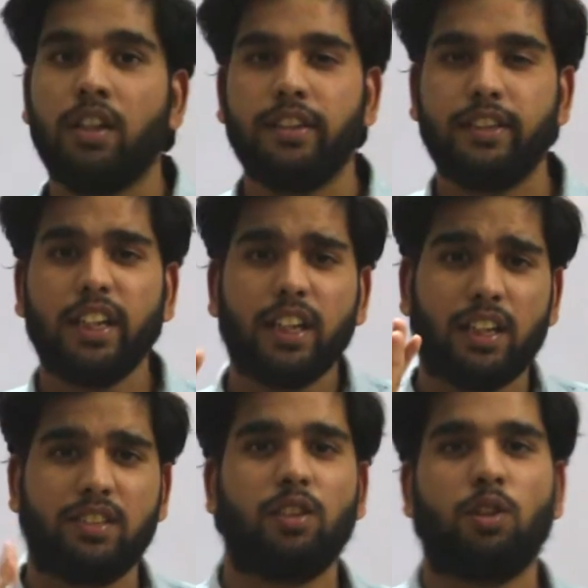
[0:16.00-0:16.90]
ये एक
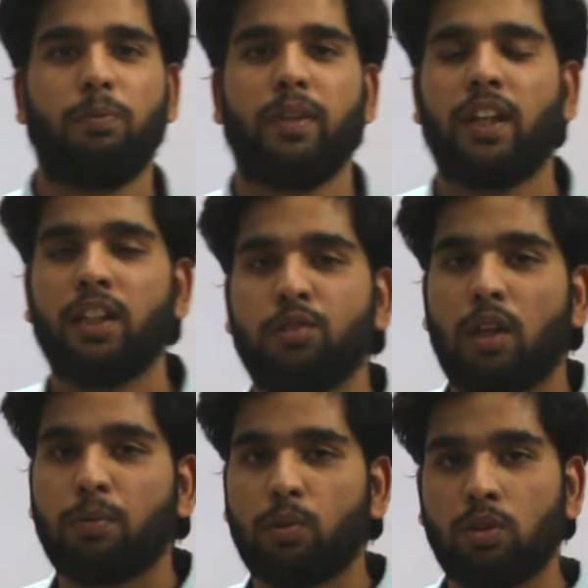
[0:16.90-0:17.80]
ऐसा टॉपिक है जो
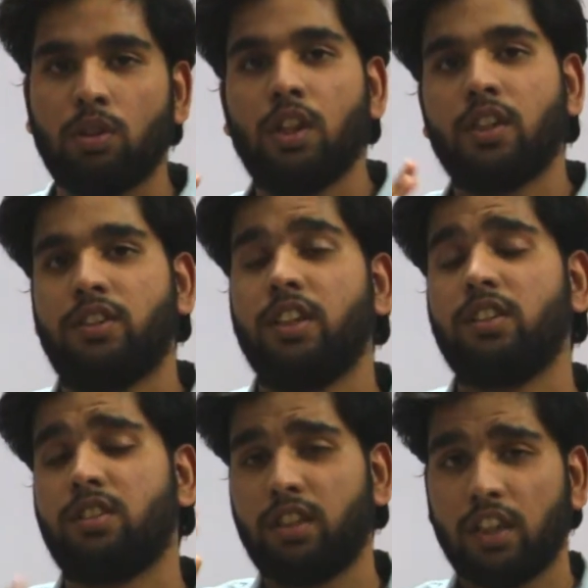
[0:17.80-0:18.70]
आपको सिक्स
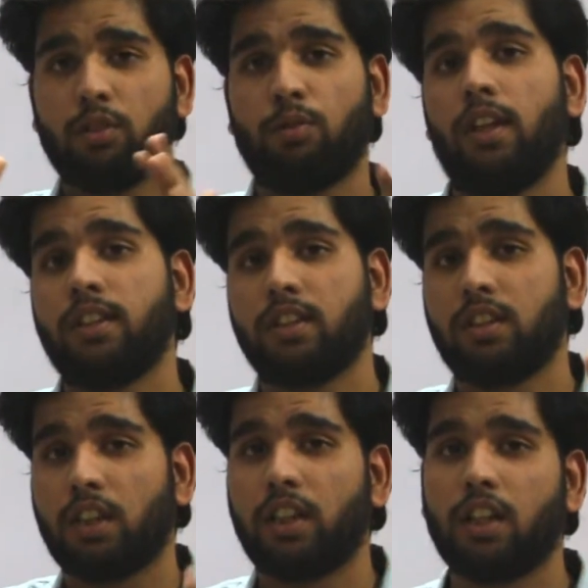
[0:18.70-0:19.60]
से ट्वेल्थ
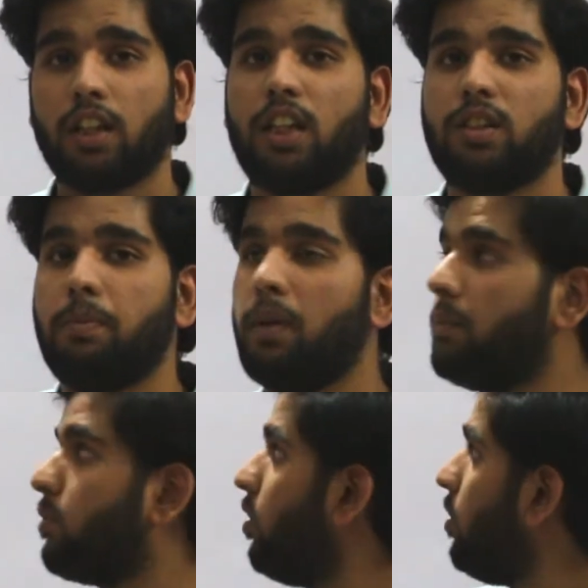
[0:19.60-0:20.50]
तक की क्लास में
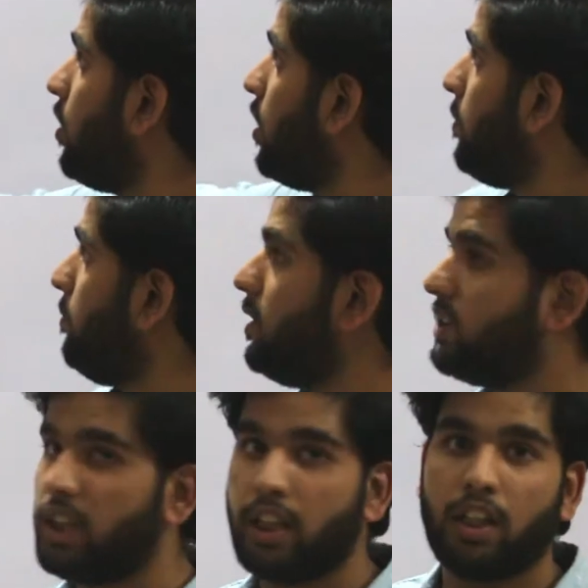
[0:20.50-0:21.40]
आपको मिल
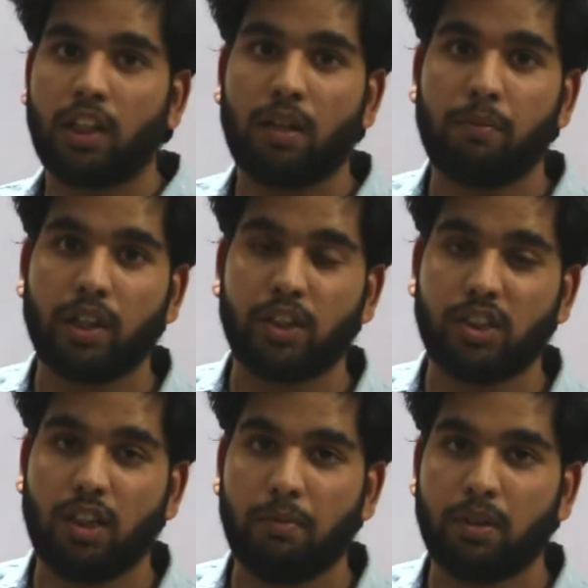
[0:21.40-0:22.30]
जाएगा ग्रामर के
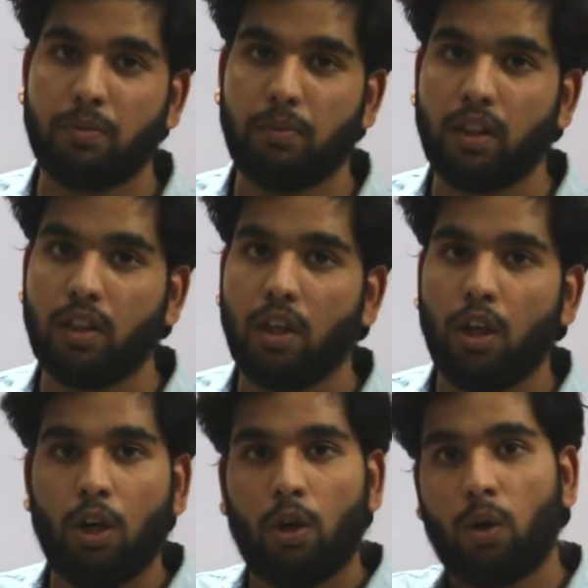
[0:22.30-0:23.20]
सिलेबस में
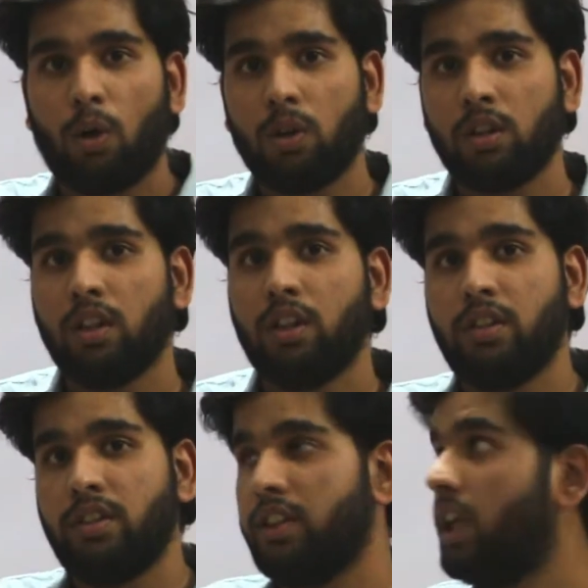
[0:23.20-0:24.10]
और
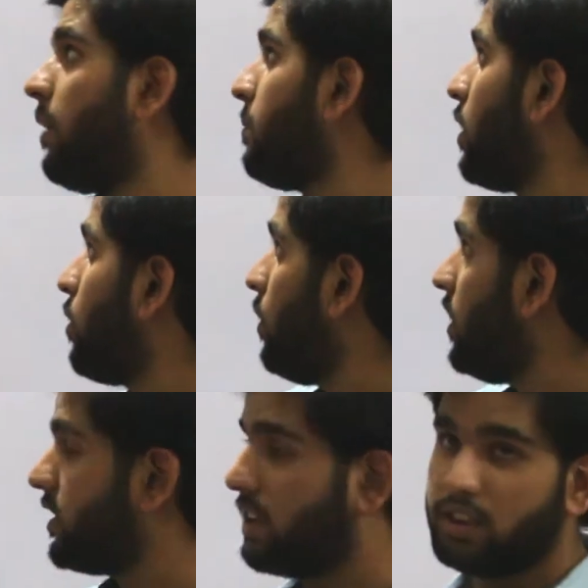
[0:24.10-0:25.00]
ये आपके
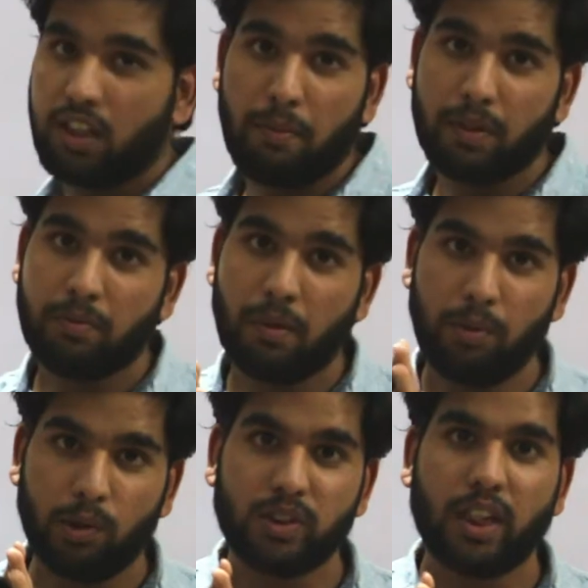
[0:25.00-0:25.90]
कॉलेज के सिलेबस में
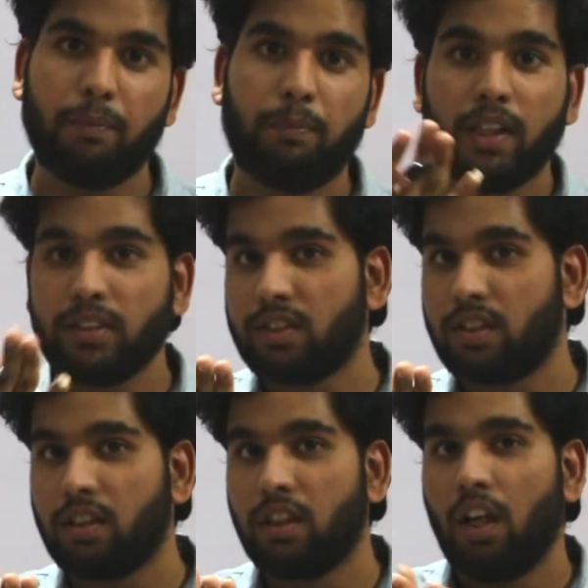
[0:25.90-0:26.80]
भी होता है प्लस
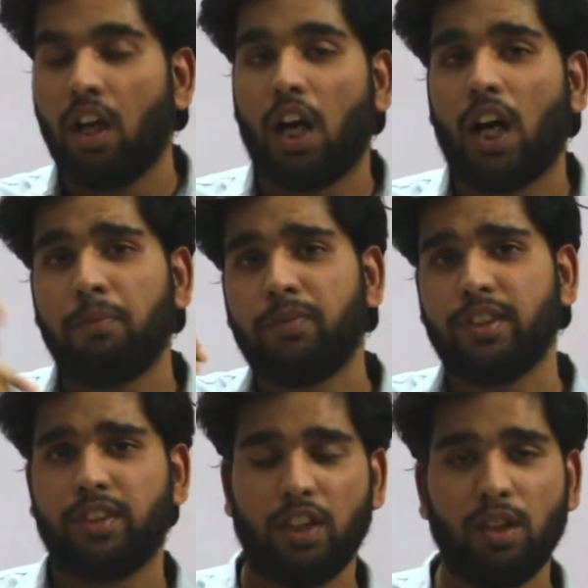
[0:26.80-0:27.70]
आप
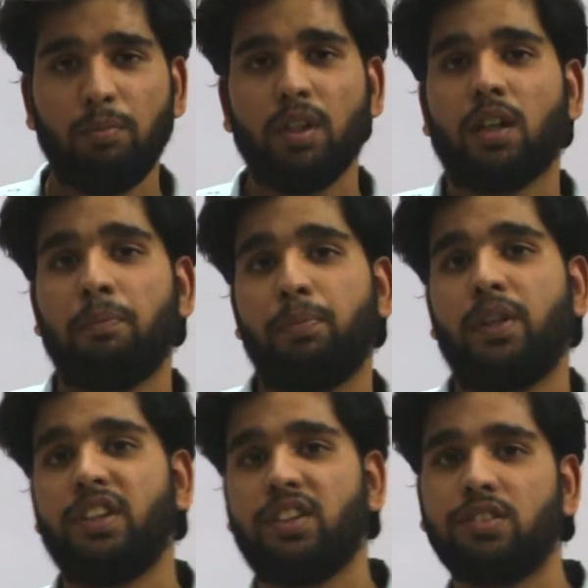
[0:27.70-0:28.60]
जितनी भी
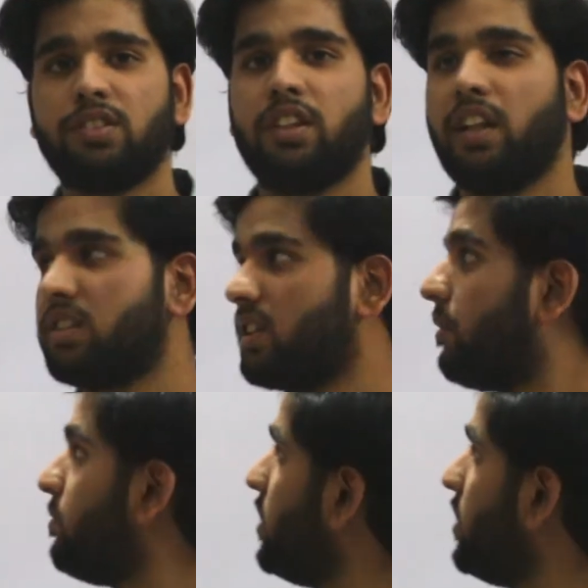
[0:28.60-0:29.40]
कंपटिशन्स के एग्ज़ाम